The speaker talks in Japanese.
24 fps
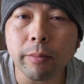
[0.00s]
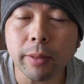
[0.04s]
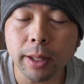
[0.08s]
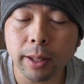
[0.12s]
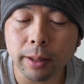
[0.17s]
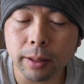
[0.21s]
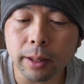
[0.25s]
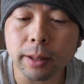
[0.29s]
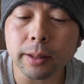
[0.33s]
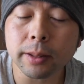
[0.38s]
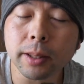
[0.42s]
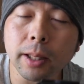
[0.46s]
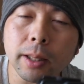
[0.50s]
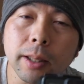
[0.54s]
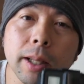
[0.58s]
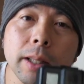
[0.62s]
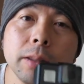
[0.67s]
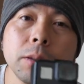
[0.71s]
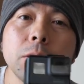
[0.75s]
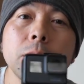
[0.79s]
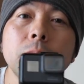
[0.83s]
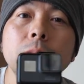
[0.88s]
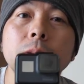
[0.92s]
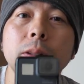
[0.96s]
したで若
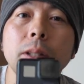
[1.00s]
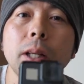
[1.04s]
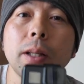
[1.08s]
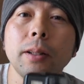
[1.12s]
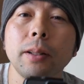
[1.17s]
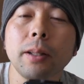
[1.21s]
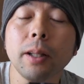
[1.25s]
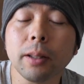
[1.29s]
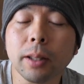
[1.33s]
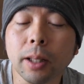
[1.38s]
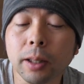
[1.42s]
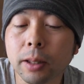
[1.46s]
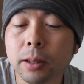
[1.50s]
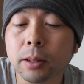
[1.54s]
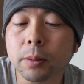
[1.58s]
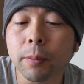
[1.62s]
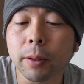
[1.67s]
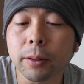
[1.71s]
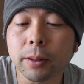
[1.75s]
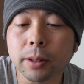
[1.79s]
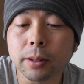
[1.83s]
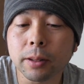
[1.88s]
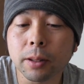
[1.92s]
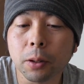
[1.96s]
干ちょっと宣伝になってし
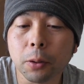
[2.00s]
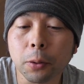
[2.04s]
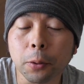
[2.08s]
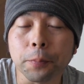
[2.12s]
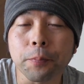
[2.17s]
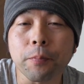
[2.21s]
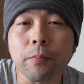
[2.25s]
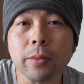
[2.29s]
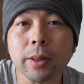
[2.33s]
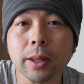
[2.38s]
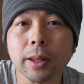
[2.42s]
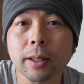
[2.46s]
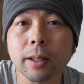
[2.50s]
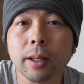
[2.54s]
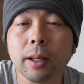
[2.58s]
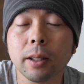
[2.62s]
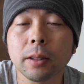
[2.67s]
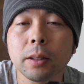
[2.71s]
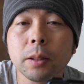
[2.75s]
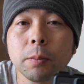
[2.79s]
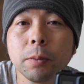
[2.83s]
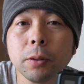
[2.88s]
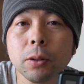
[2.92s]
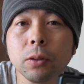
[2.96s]
まうんですけど、えー、
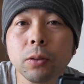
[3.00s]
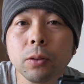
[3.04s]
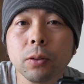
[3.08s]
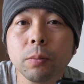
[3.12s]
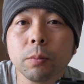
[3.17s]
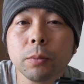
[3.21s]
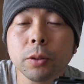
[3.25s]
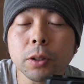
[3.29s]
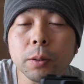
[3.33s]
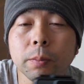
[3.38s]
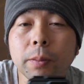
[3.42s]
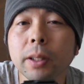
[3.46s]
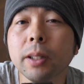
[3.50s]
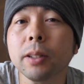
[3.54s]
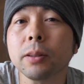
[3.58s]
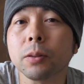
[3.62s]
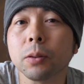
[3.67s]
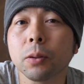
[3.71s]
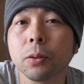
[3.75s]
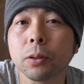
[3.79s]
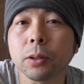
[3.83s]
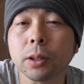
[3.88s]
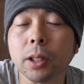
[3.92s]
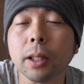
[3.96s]
自分の娘たち
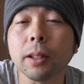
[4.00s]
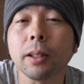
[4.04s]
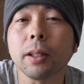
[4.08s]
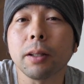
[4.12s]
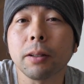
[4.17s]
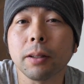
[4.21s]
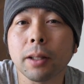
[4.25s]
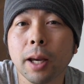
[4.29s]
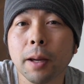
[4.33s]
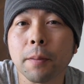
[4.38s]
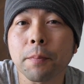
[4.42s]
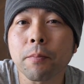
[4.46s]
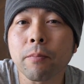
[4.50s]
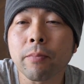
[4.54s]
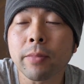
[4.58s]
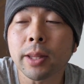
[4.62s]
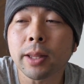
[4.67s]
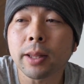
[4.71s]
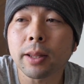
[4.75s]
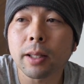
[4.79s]
の方のチャンネルで、